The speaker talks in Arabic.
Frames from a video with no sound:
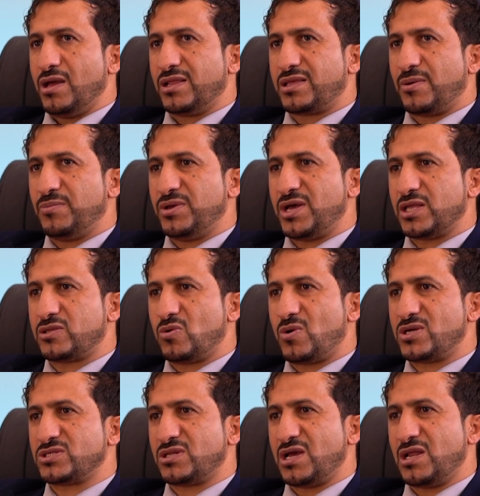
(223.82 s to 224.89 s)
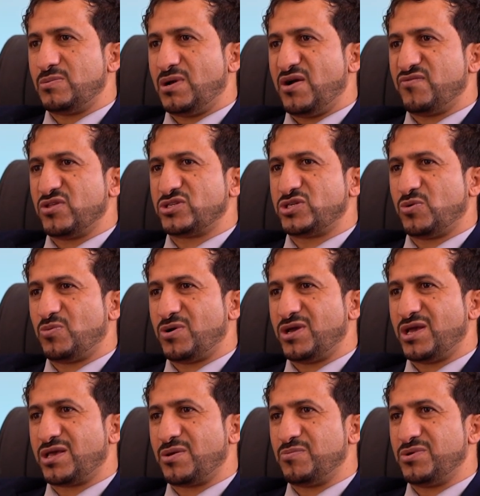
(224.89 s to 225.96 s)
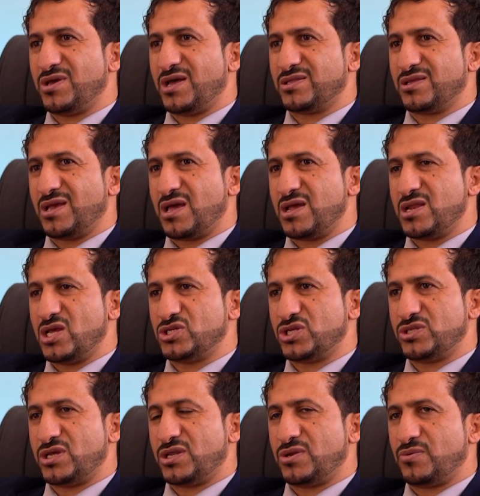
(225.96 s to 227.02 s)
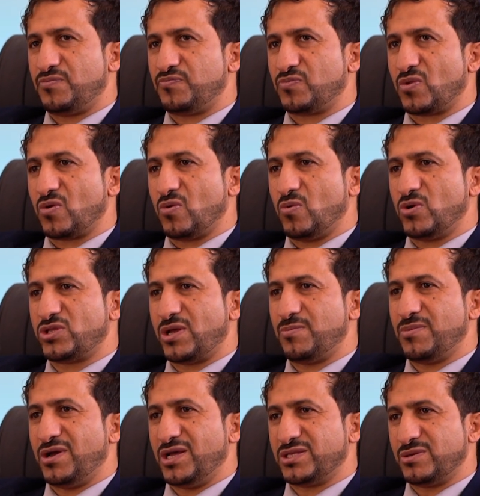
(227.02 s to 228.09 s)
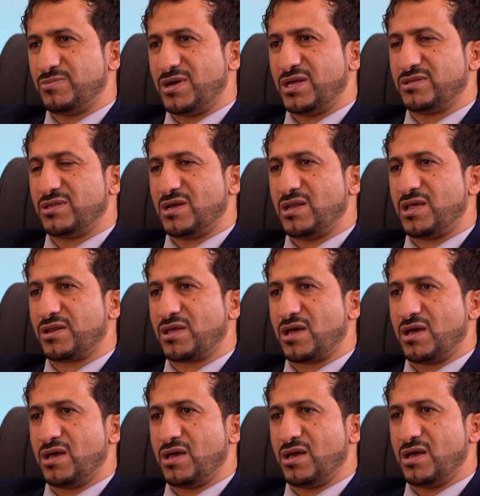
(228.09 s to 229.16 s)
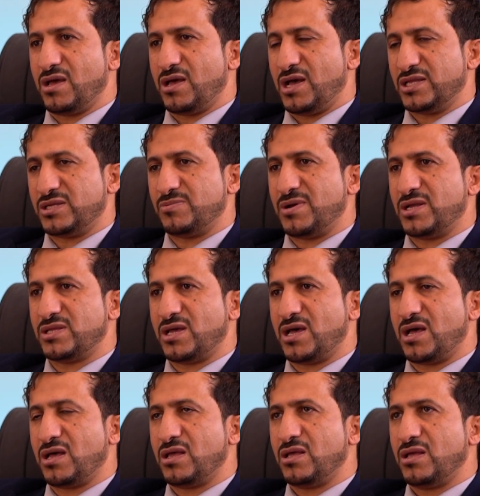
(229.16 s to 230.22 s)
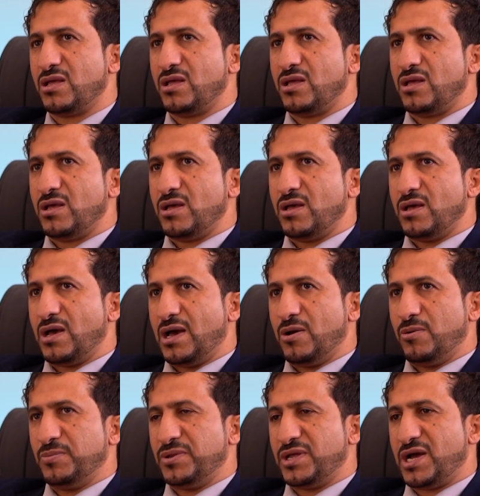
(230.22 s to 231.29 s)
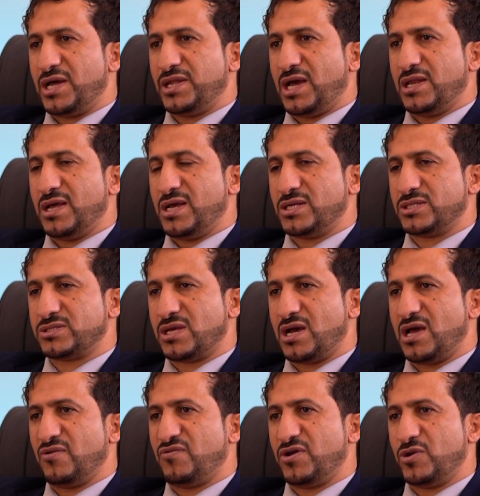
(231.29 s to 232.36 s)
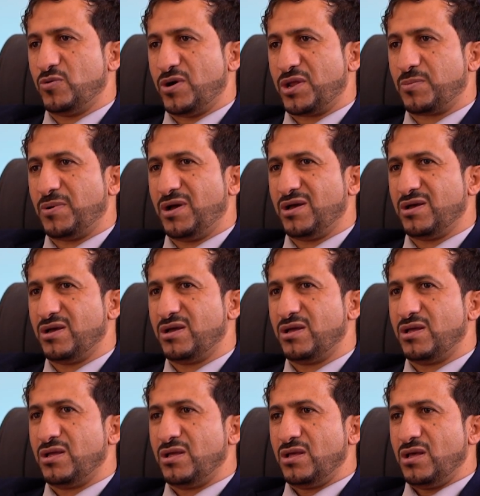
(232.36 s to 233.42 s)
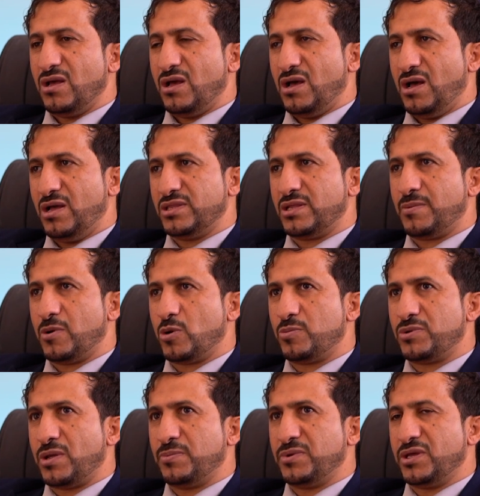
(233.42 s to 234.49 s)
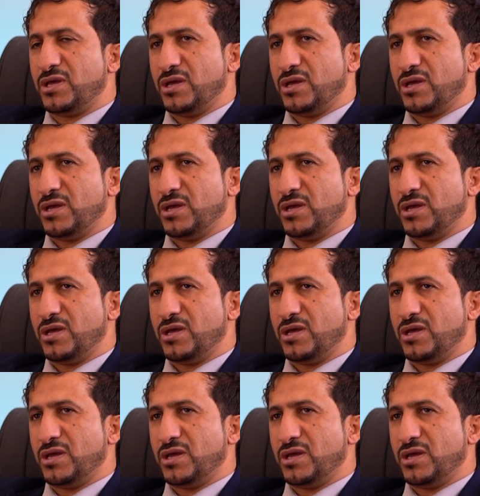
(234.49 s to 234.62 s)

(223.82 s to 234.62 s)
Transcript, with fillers: الكميات الواصلة إلى محافظة شبوة هي كميات قليلة جدا وتم اعتماد آه، اعتمادها آه، بناء على احصاء 2004 عندما قمنا